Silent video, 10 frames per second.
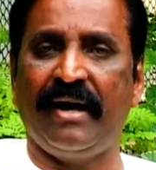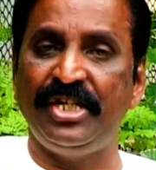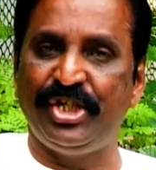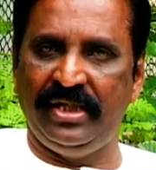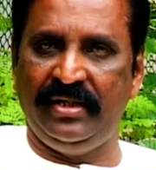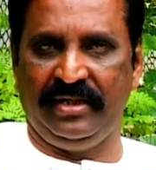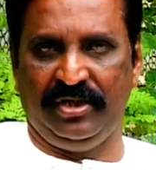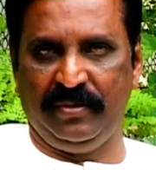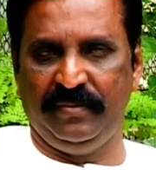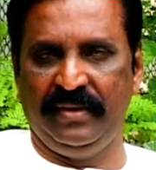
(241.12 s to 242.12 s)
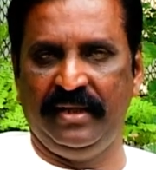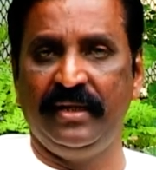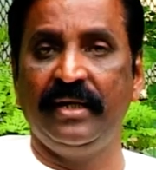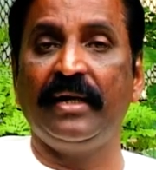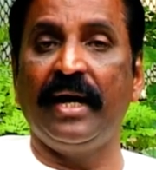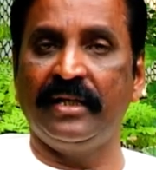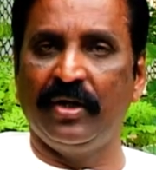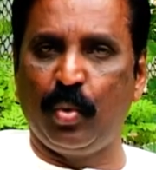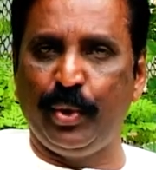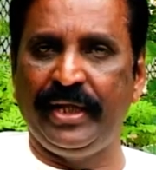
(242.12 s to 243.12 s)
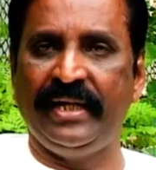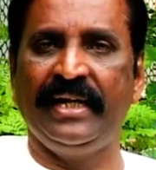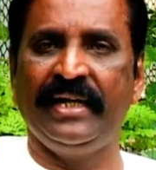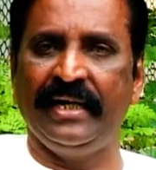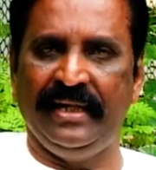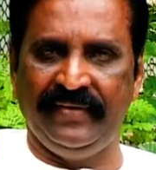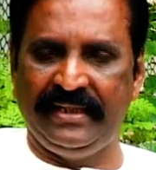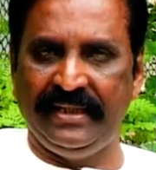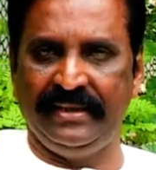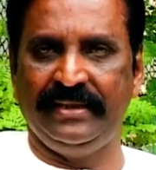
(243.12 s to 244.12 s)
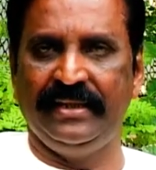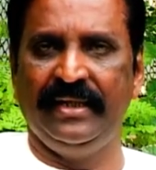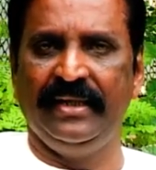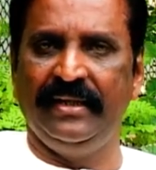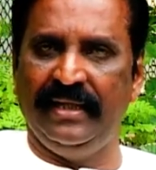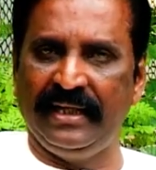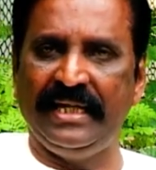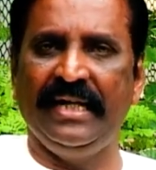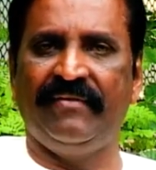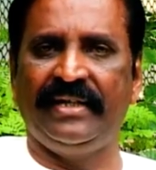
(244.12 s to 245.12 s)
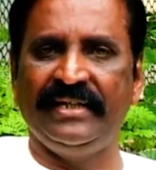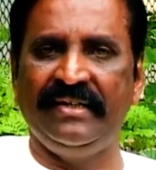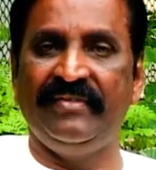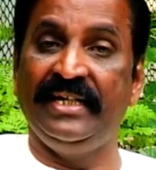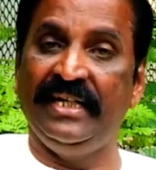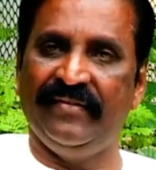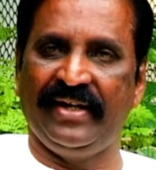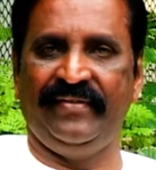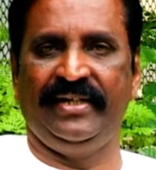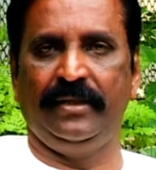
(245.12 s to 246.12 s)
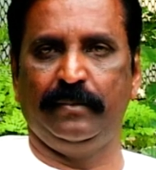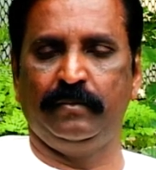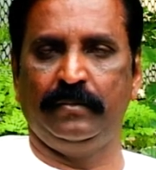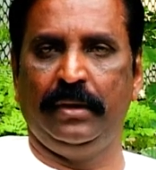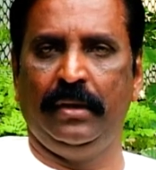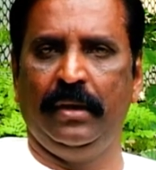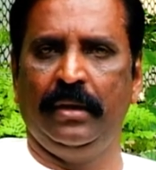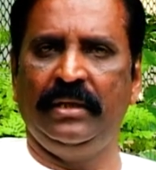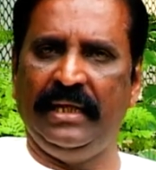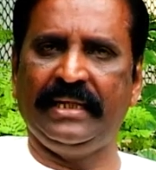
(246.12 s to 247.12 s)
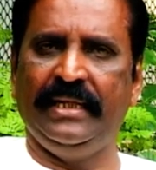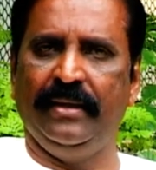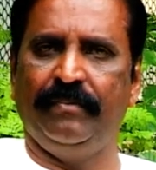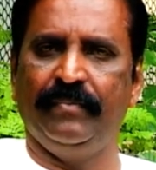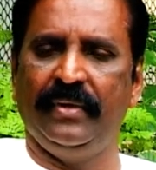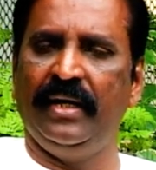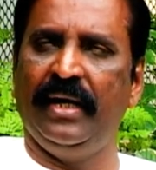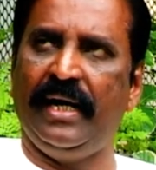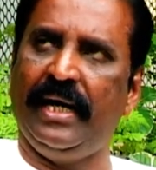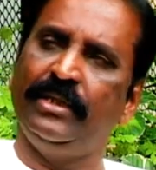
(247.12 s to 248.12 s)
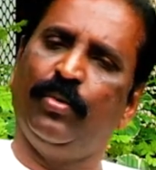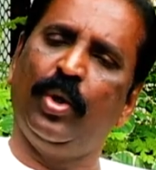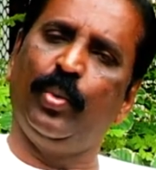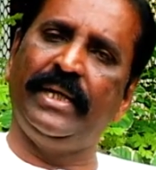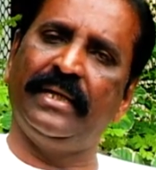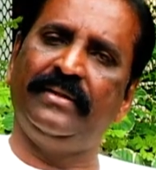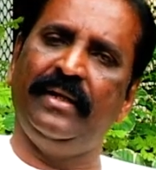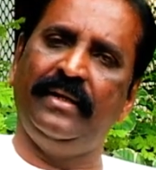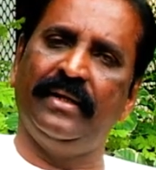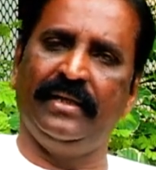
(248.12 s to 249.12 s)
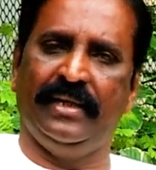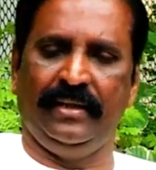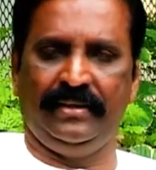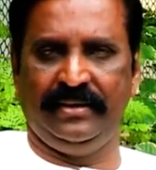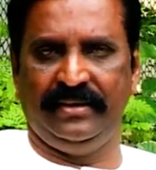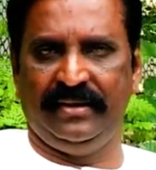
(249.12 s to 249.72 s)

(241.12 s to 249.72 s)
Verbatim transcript: தாழ்ச்சி என்றும் கருதக்கூடிய எண்ணங்களை விட்டு இலக்கியவாதிகள் வெளியே வர வேண்டும் இலக்கியம் அது ஓர் உயரத்தில் இயங்குகிறது